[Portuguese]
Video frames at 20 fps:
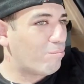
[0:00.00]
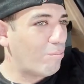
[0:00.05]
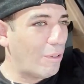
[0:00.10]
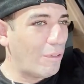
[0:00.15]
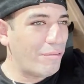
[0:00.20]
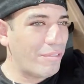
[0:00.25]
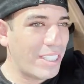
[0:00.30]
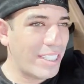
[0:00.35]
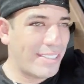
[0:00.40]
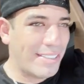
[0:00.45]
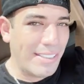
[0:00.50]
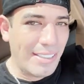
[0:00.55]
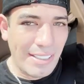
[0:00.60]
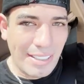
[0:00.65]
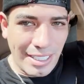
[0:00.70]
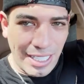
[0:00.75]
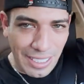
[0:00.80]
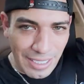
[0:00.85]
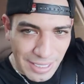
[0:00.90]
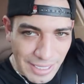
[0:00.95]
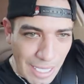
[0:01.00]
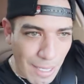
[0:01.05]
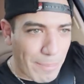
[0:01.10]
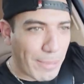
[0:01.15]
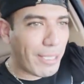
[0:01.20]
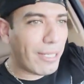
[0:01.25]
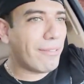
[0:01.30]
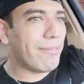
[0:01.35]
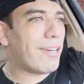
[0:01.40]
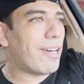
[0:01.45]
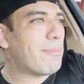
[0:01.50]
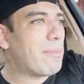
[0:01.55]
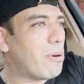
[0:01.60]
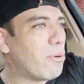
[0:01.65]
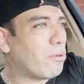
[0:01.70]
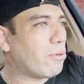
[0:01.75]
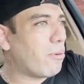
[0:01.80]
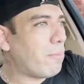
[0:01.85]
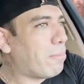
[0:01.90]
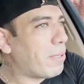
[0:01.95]
Vamos ver, se, quem sabe né, não vai arrumar um
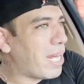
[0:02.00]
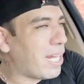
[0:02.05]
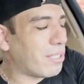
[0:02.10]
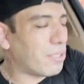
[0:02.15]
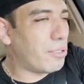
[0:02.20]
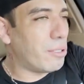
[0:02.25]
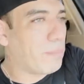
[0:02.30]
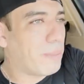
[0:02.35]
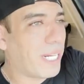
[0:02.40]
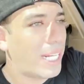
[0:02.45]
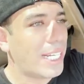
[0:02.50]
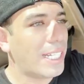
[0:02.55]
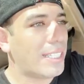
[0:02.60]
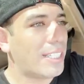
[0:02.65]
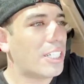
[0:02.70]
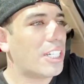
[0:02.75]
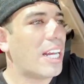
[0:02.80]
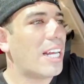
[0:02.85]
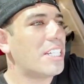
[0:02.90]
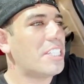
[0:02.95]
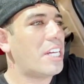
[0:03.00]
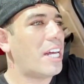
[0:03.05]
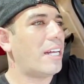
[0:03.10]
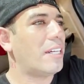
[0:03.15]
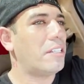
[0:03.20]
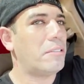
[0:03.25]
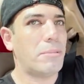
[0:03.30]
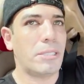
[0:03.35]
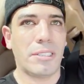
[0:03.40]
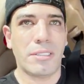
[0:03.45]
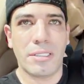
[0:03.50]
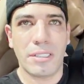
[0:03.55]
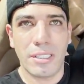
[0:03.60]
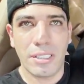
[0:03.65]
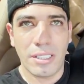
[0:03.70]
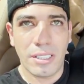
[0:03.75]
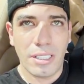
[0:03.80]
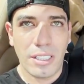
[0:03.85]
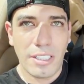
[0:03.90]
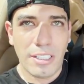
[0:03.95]
comprador pra ela já já, né, mano?
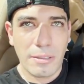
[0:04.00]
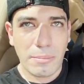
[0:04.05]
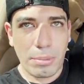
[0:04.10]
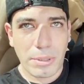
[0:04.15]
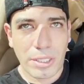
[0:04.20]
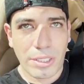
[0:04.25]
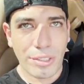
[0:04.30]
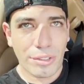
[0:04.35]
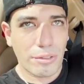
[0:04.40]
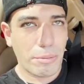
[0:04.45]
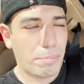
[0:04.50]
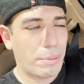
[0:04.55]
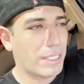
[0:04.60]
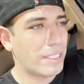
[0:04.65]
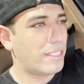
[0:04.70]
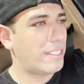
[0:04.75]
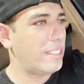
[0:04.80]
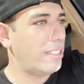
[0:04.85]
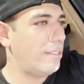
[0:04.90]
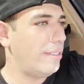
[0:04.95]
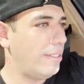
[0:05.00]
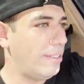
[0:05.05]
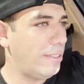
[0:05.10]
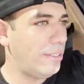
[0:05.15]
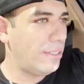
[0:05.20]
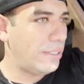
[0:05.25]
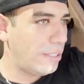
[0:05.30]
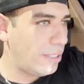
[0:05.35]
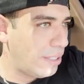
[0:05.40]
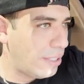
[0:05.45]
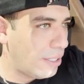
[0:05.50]
Porque eu tô pensando em